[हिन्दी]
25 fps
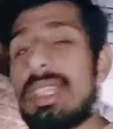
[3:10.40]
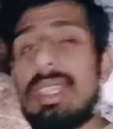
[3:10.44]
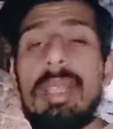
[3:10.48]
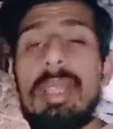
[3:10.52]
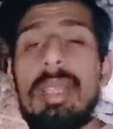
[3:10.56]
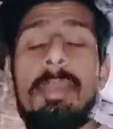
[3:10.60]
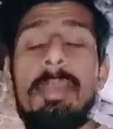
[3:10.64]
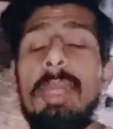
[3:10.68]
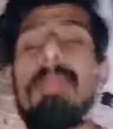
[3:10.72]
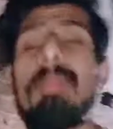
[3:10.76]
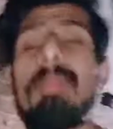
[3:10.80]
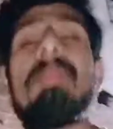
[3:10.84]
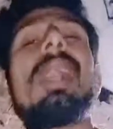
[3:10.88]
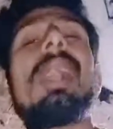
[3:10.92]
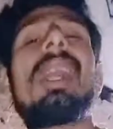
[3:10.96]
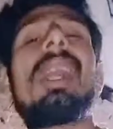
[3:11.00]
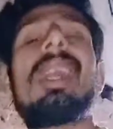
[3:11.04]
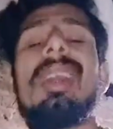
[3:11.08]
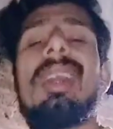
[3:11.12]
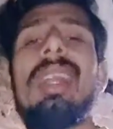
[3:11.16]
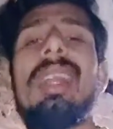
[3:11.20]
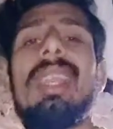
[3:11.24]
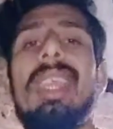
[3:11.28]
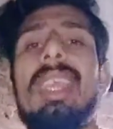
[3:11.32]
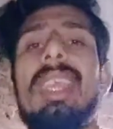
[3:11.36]
से अभी
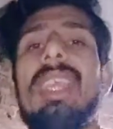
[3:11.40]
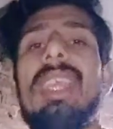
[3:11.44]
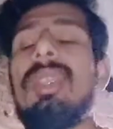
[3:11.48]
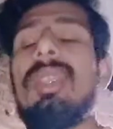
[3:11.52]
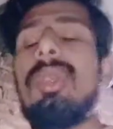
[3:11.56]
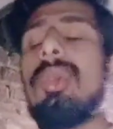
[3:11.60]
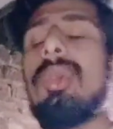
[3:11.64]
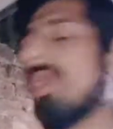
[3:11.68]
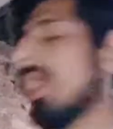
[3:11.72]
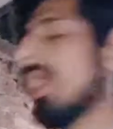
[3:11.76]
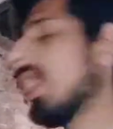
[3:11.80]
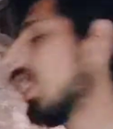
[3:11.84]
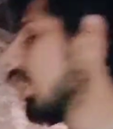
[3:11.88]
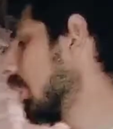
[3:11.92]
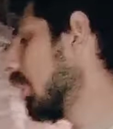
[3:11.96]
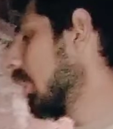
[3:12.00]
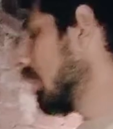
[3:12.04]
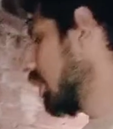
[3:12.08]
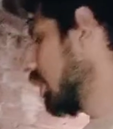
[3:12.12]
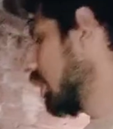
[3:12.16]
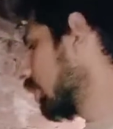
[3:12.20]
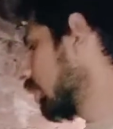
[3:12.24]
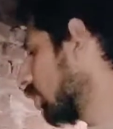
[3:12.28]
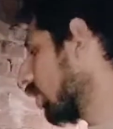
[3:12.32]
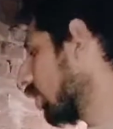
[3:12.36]
पक्का नहीं हुआ
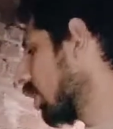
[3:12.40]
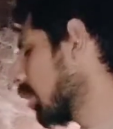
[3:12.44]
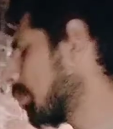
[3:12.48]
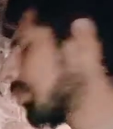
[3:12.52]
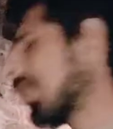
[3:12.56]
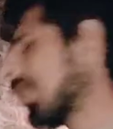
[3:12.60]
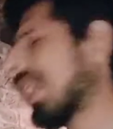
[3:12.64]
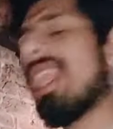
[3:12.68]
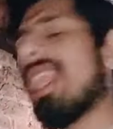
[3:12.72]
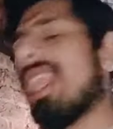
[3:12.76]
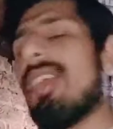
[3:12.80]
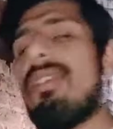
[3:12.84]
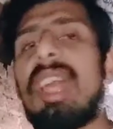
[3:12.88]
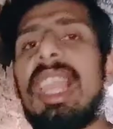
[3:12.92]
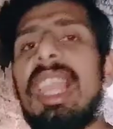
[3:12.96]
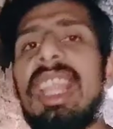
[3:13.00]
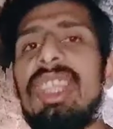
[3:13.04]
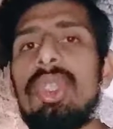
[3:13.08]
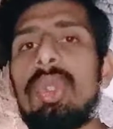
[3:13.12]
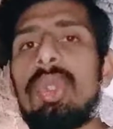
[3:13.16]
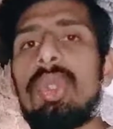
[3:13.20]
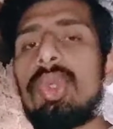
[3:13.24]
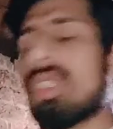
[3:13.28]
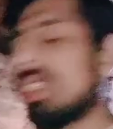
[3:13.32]
क्योंकि पहले वाला जोन